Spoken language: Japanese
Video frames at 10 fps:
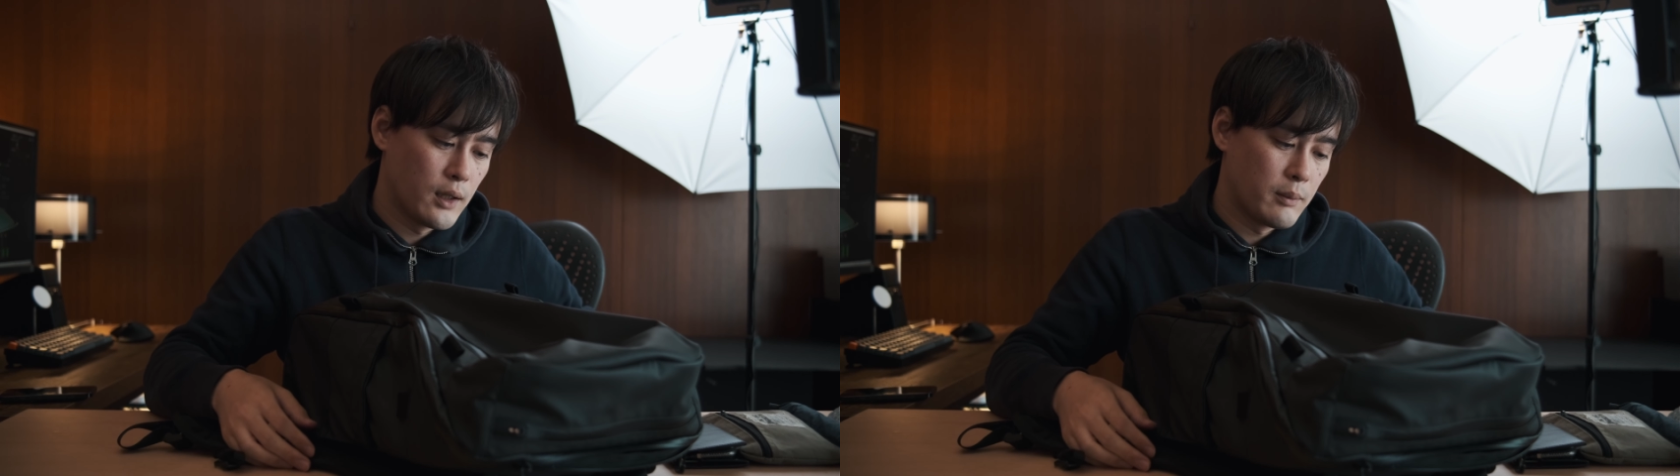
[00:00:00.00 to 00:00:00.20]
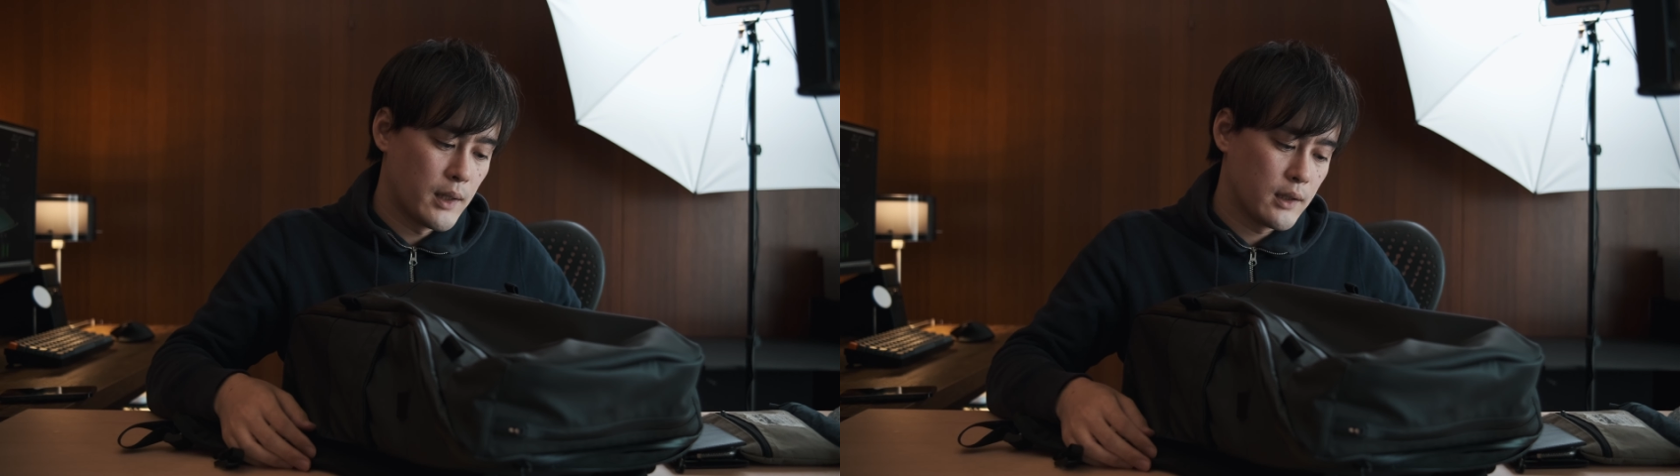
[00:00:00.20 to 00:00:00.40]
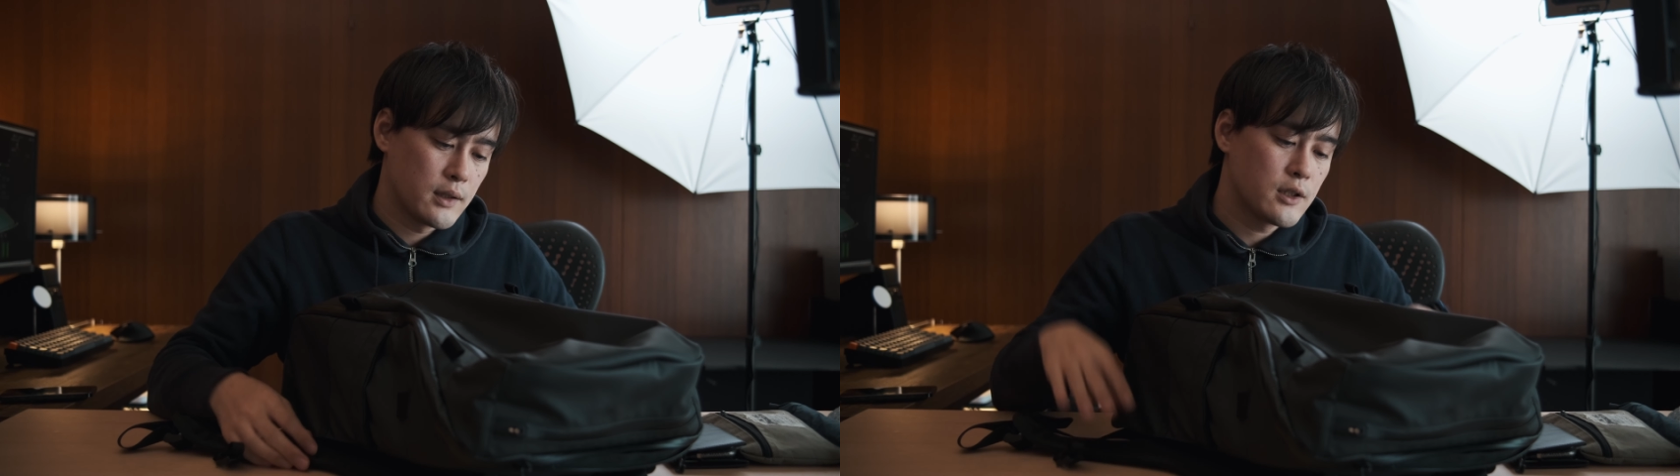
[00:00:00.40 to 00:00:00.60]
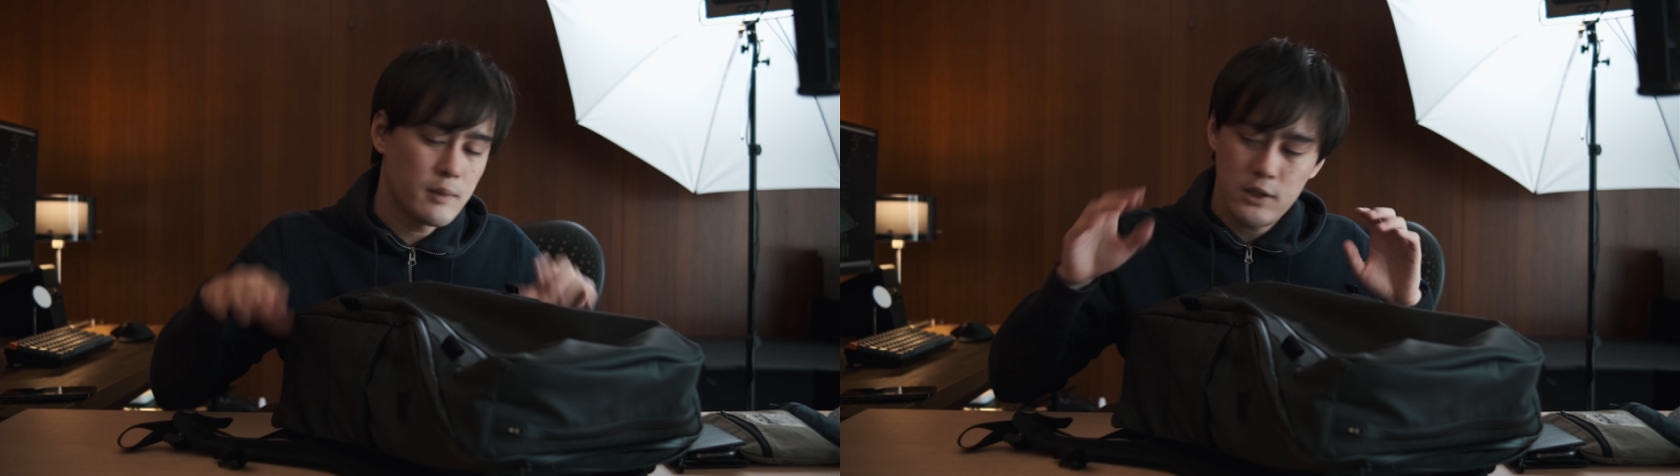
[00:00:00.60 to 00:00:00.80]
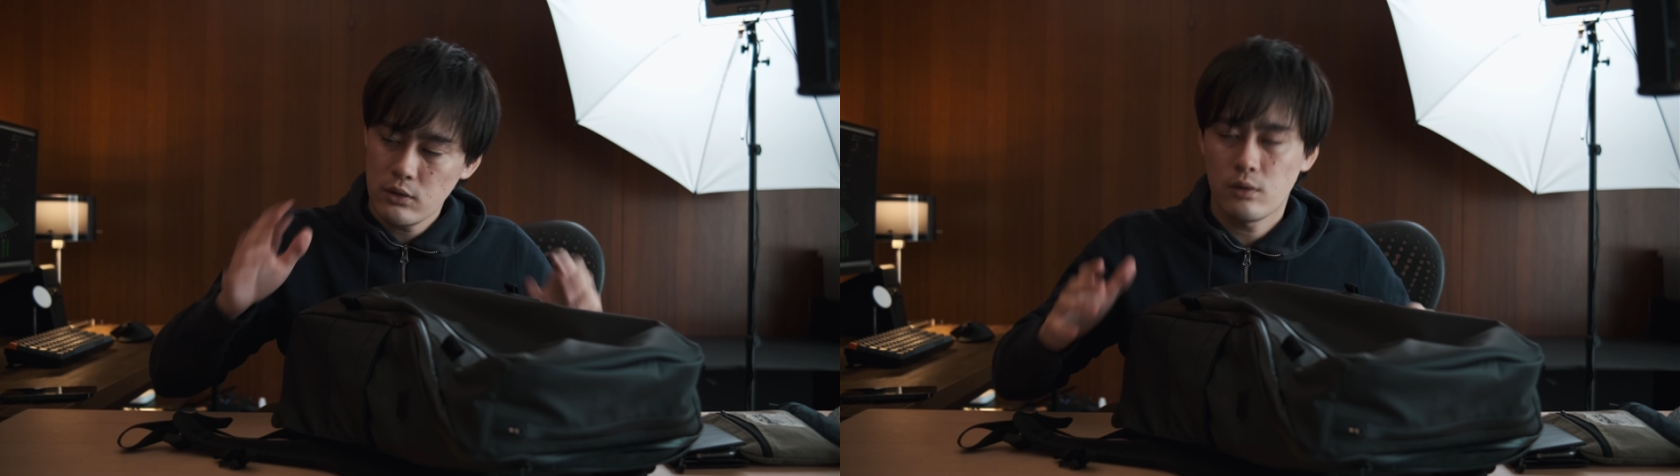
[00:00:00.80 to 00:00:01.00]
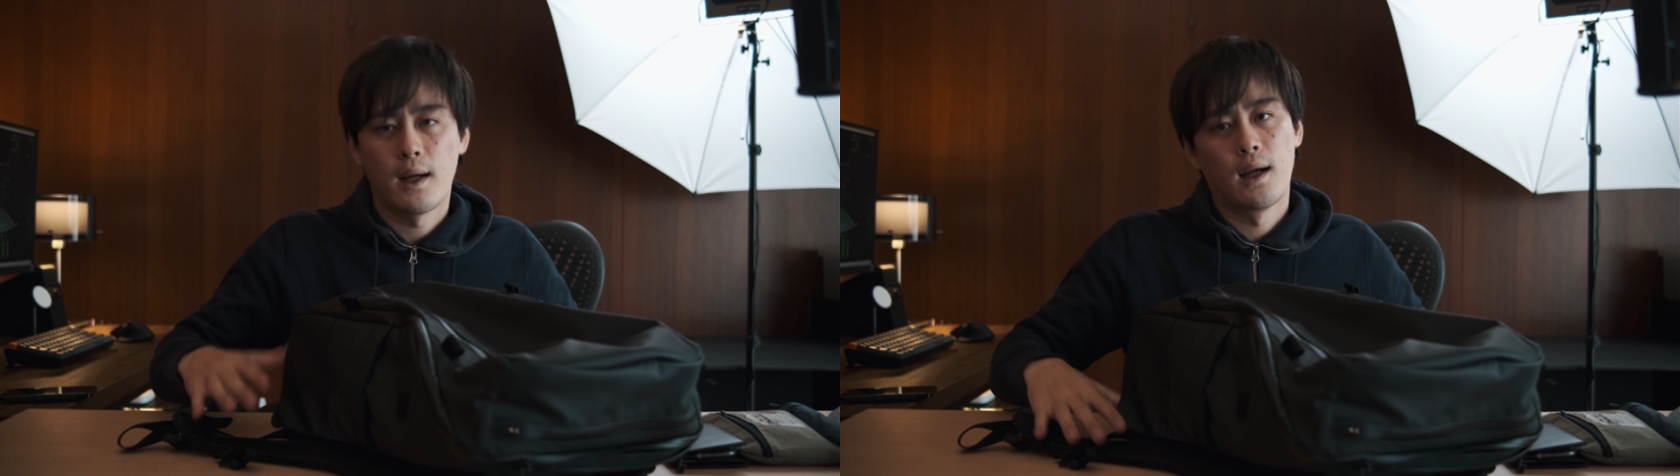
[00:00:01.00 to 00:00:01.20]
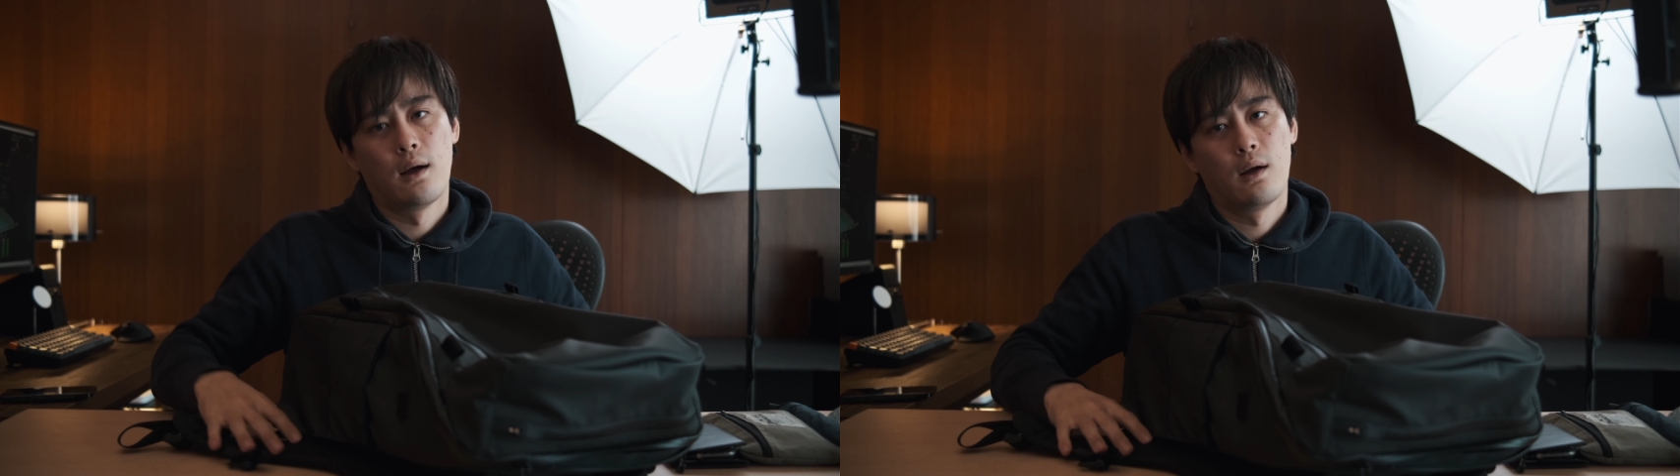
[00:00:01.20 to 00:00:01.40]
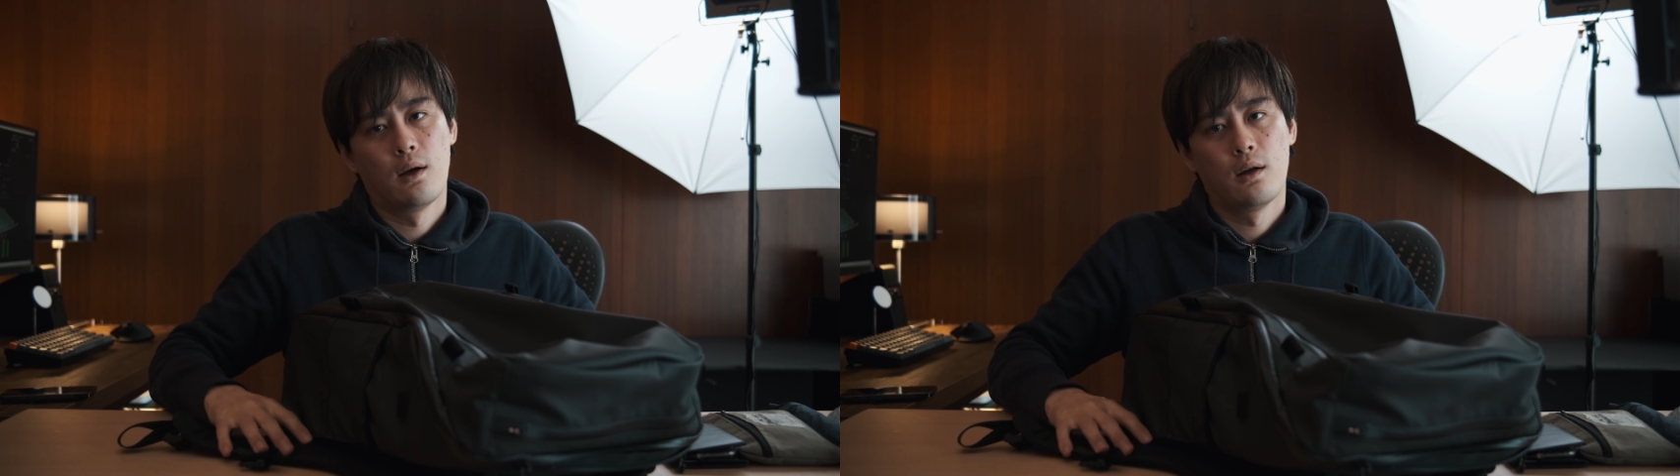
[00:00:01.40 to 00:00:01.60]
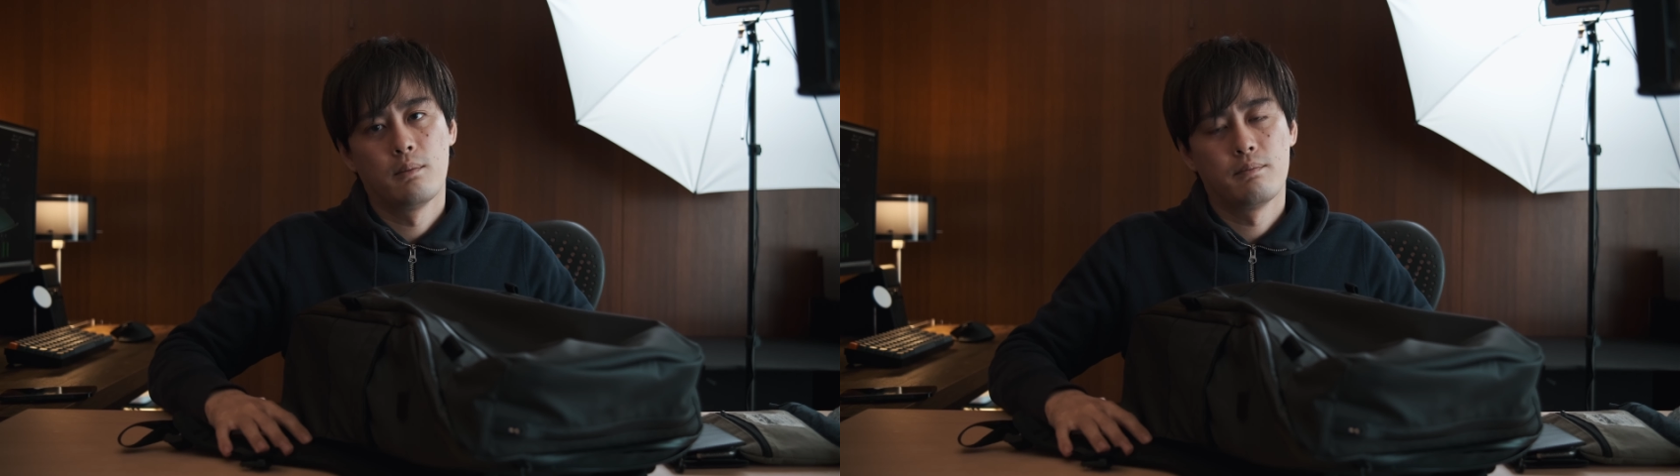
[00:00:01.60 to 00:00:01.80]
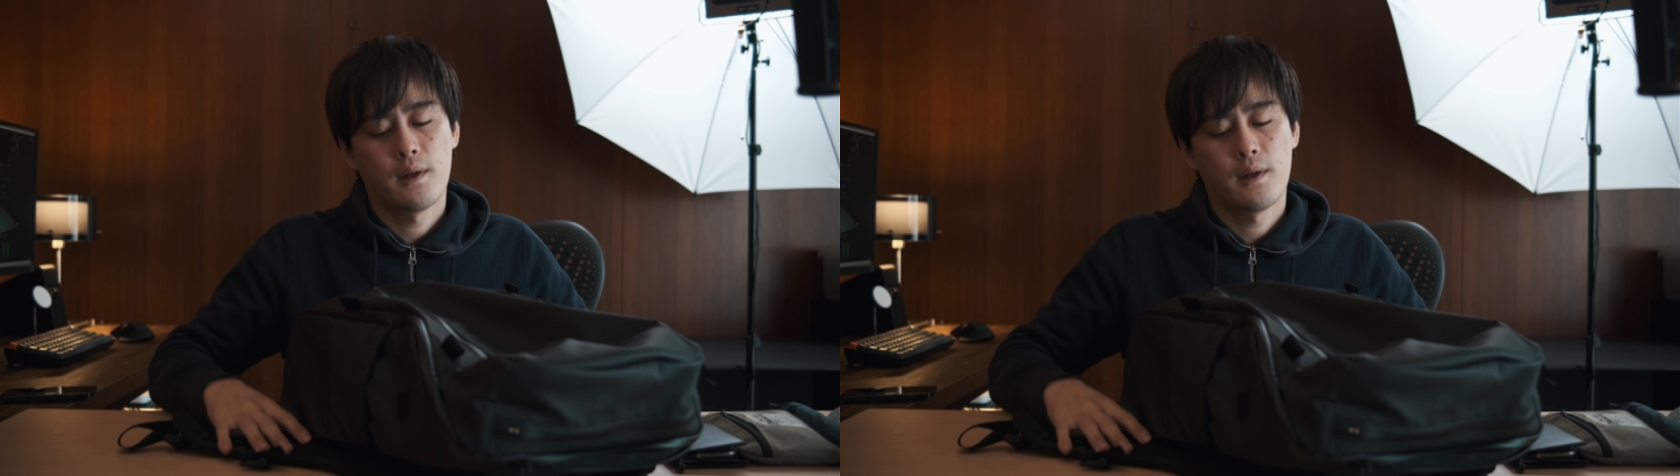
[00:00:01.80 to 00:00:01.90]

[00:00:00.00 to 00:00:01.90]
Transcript: まああれですけど、まあちょっとまあ、